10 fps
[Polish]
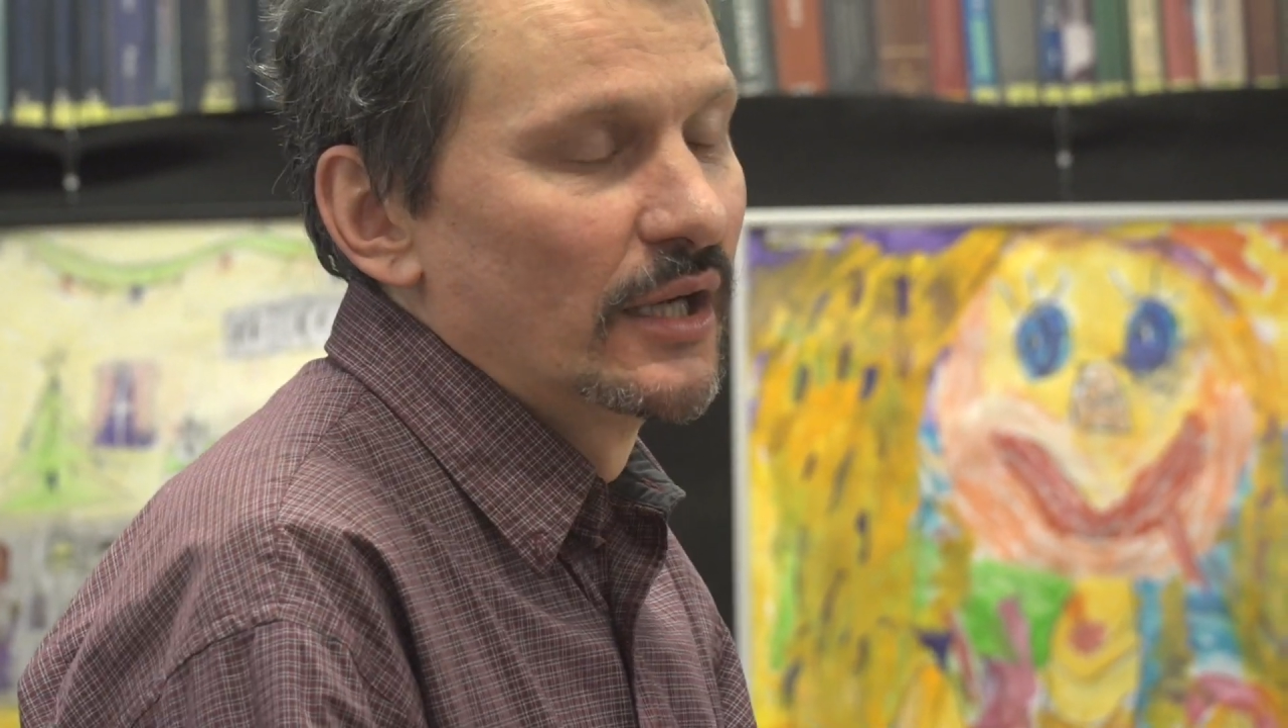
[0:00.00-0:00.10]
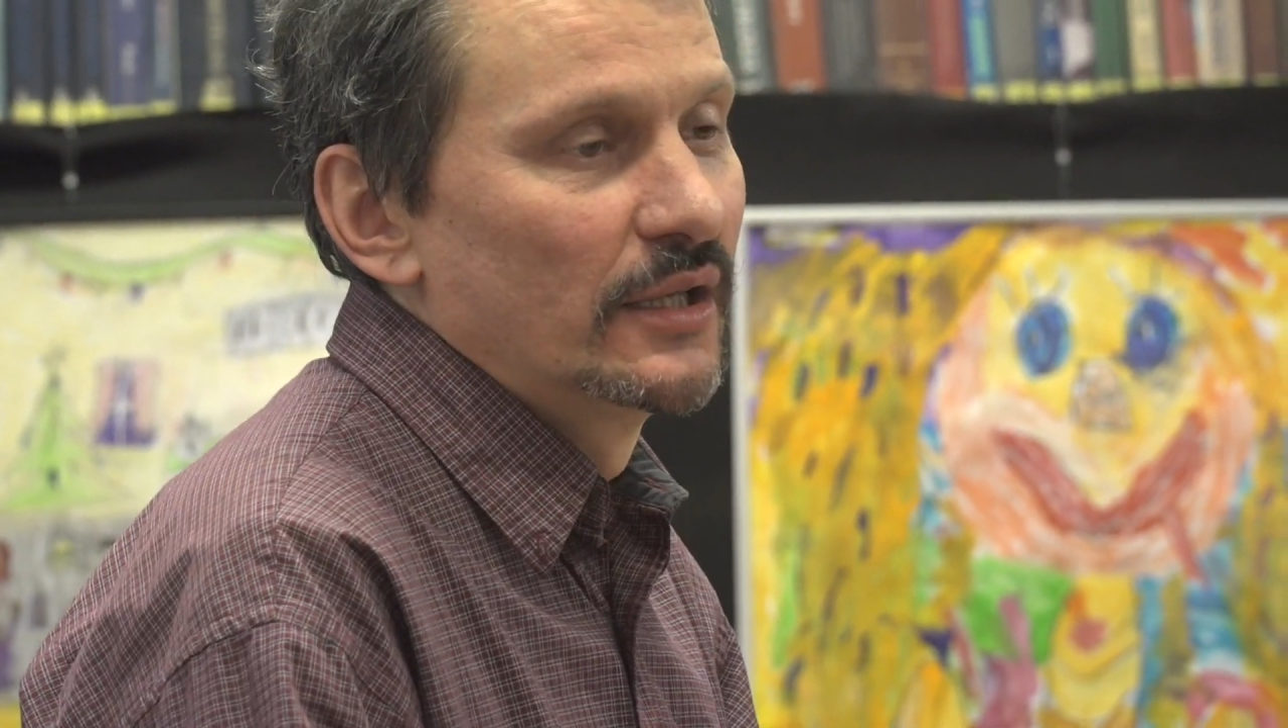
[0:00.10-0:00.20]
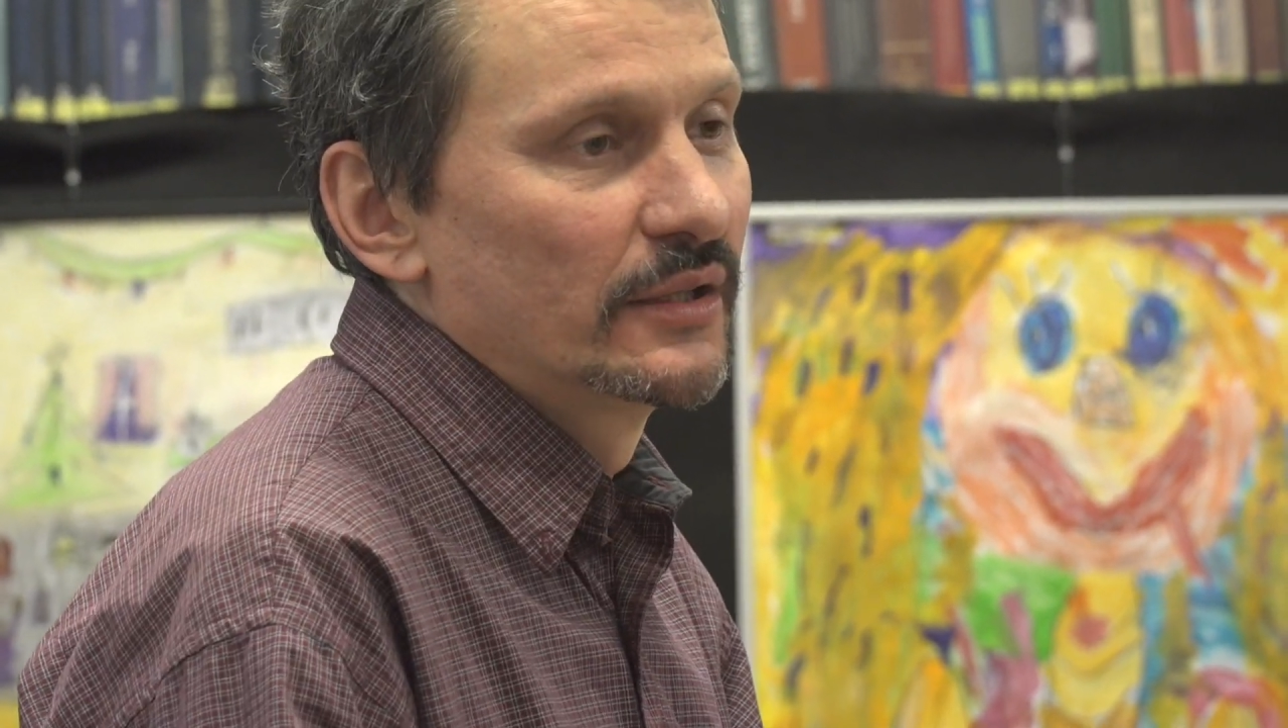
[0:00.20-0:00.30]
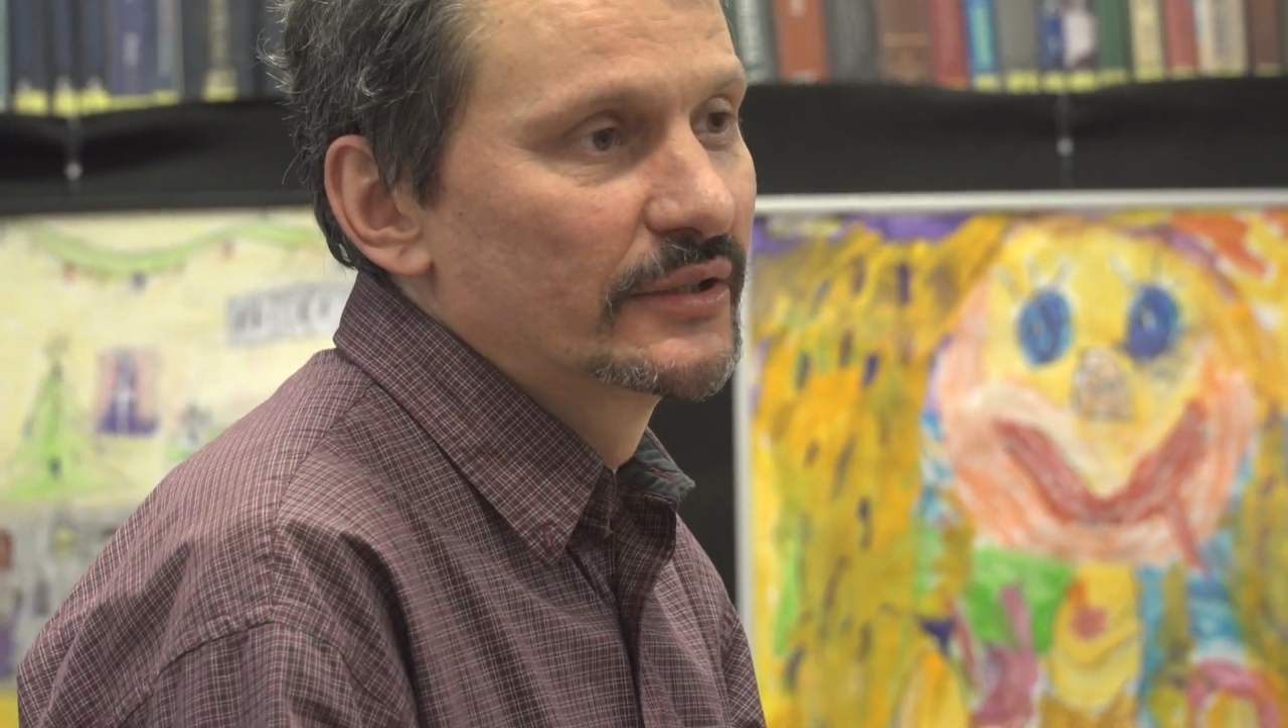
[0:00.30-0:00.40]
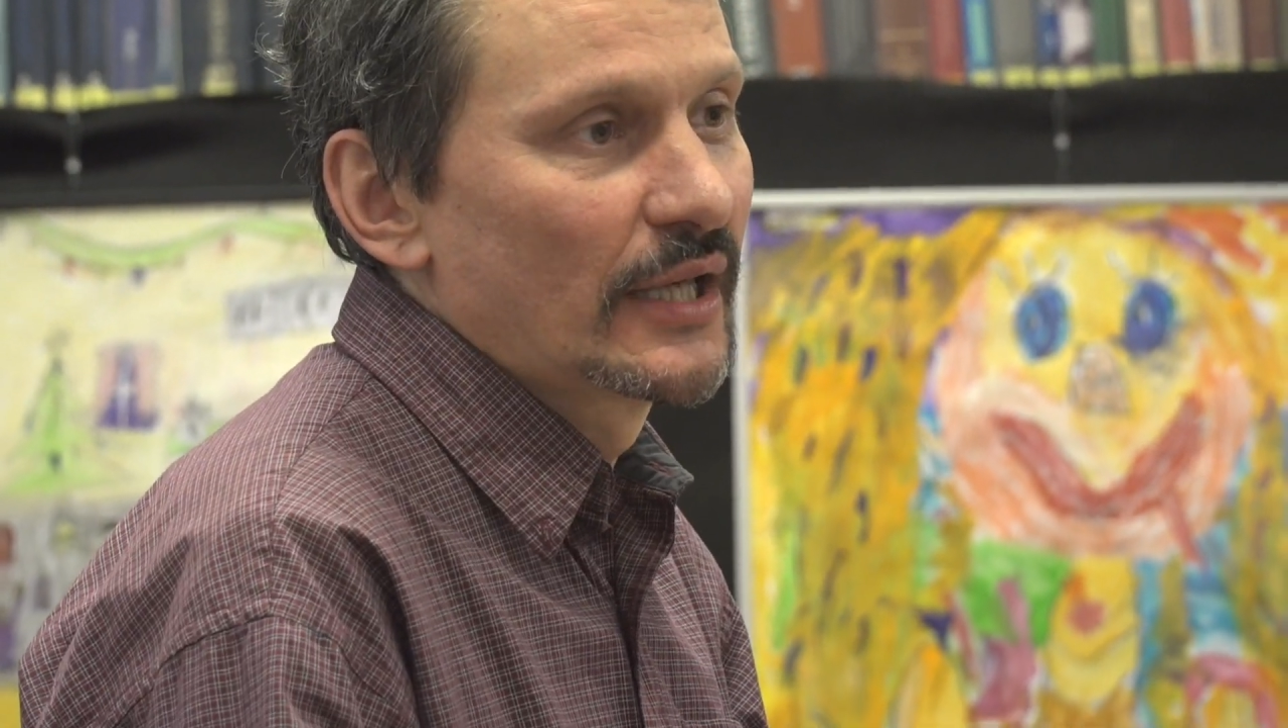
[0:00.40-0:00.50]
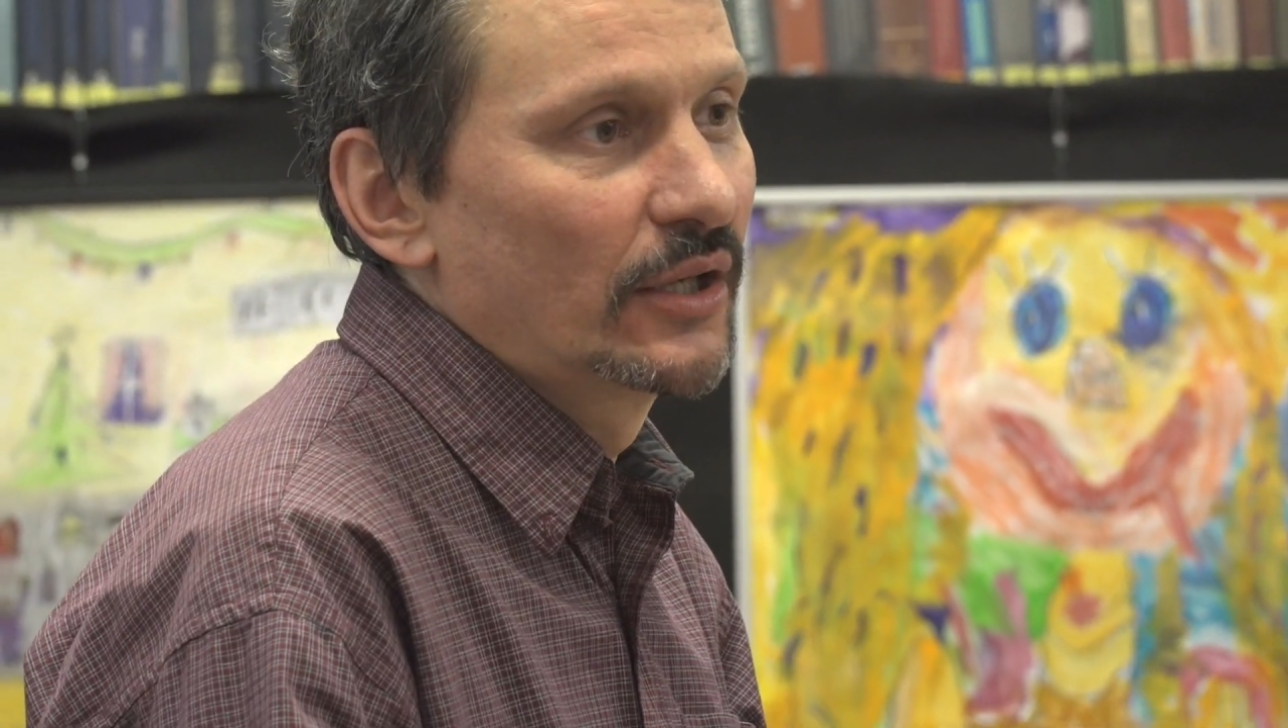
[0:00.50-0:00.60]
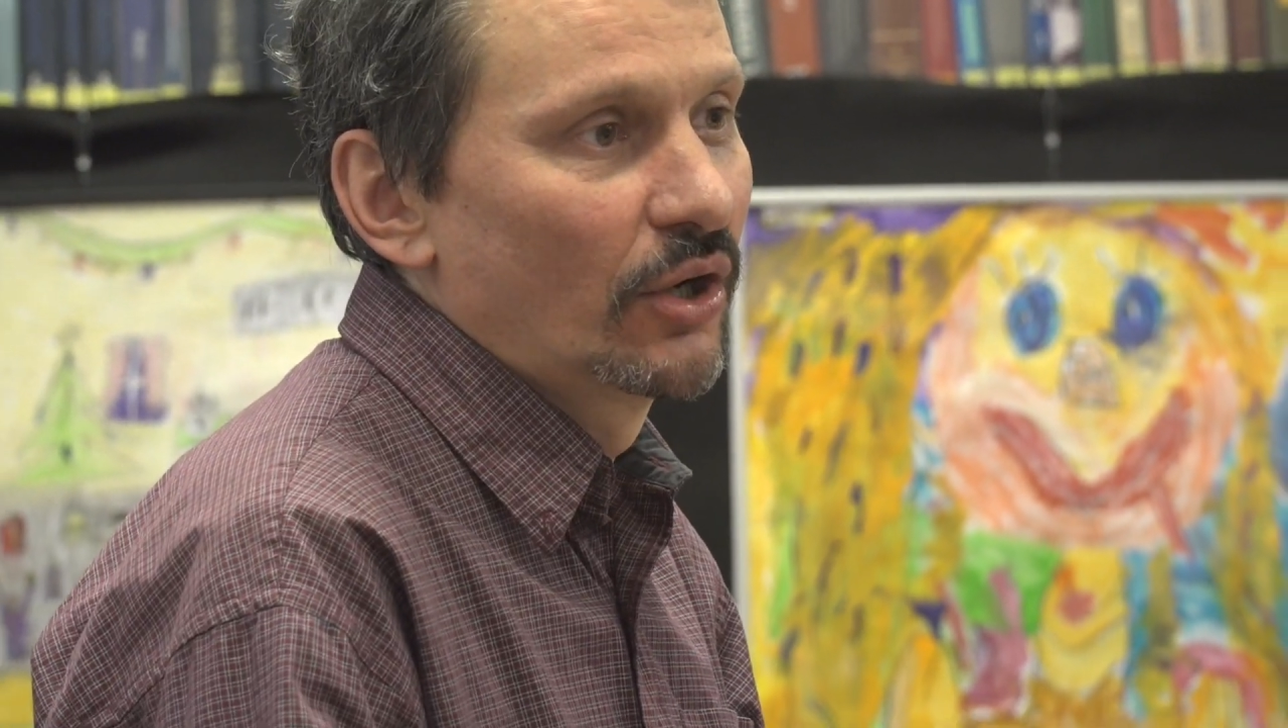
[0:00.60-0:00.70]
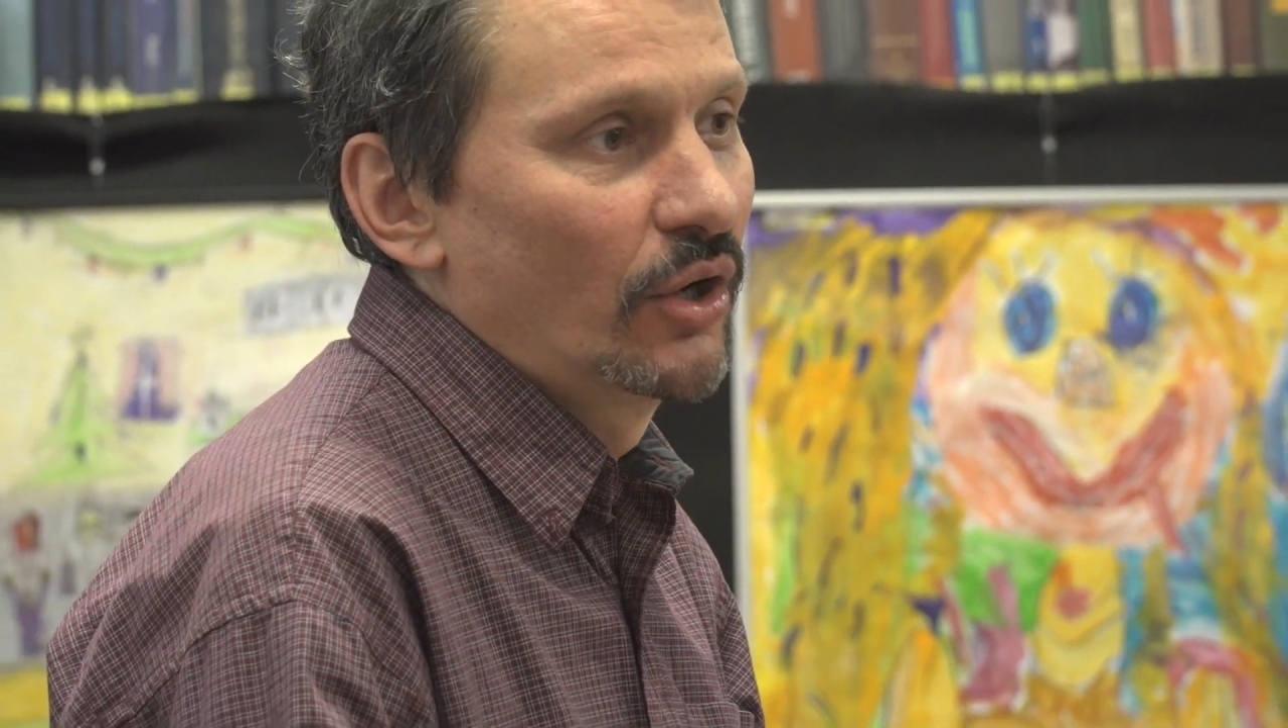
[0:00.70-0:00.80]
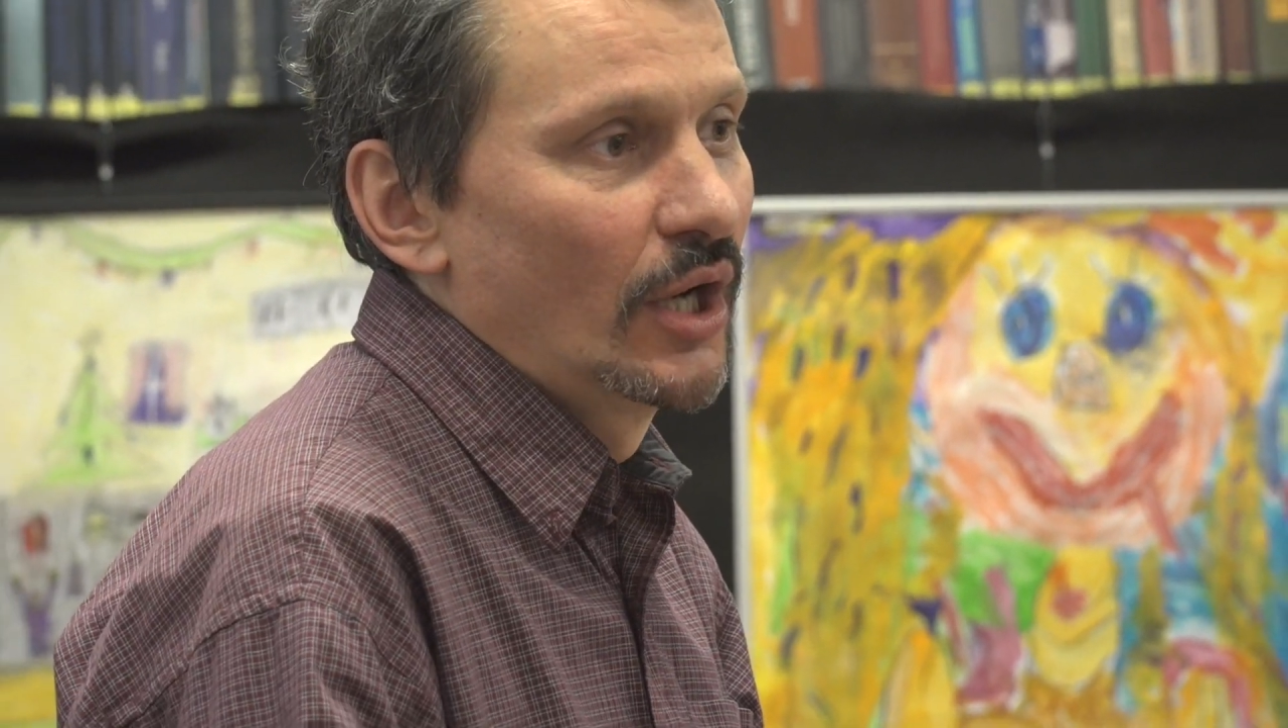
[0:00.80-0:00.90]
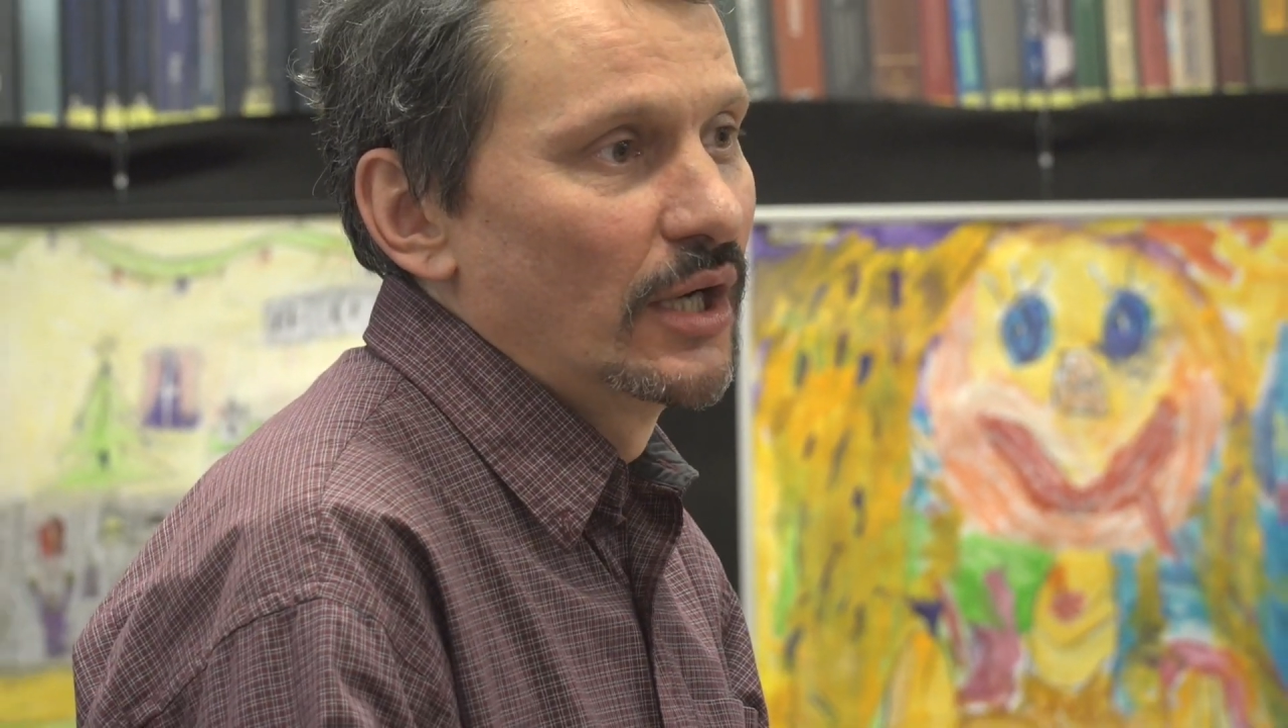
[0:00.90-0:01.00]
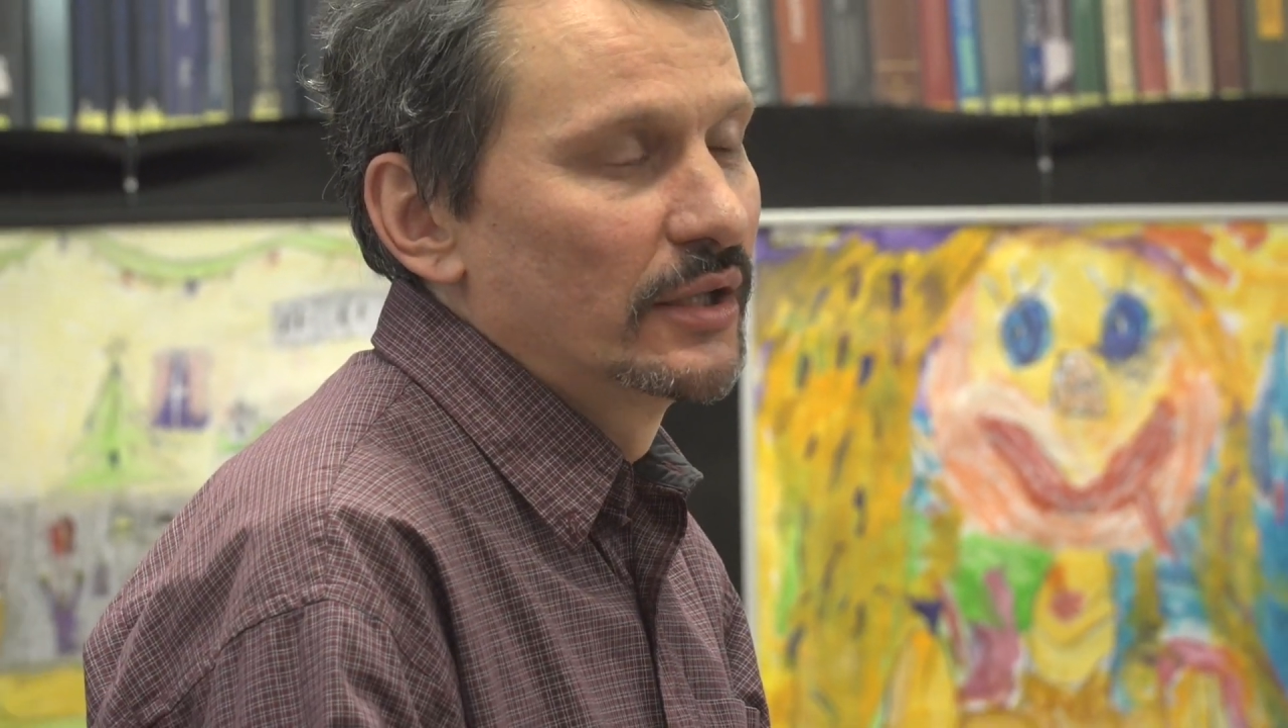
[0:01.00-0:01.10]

E, tego,